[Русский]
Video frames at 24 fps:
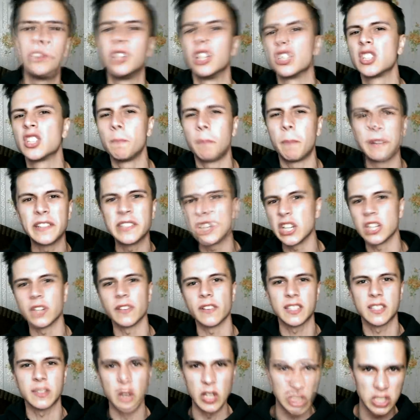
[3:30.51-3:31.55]
должны
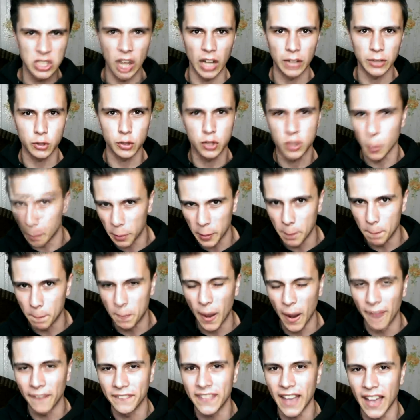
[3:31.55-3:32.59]
поддерживать свой статус супер
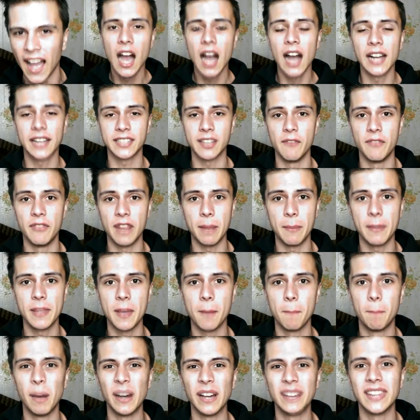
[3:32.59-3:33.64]
банда. А тем временем
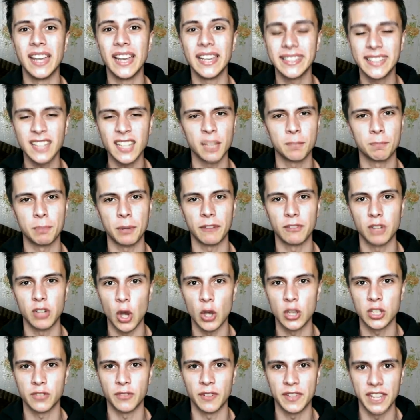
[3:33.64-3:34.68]
банда, я
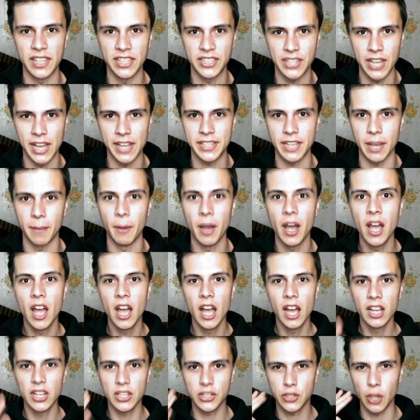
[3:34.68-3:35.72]
отправляюсь звонить детям.
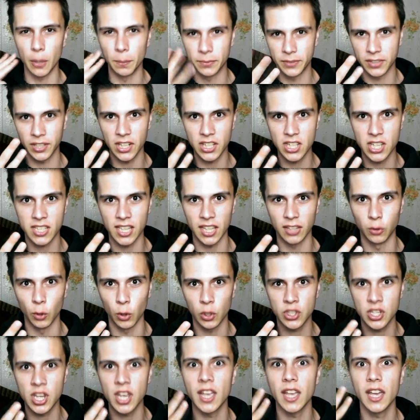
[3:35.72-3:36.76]
Ждем 3 часа
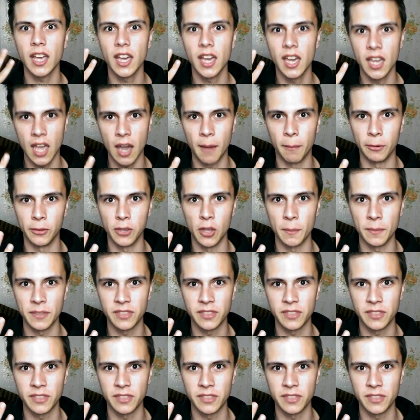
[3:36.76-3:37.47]
ночи, и я буду им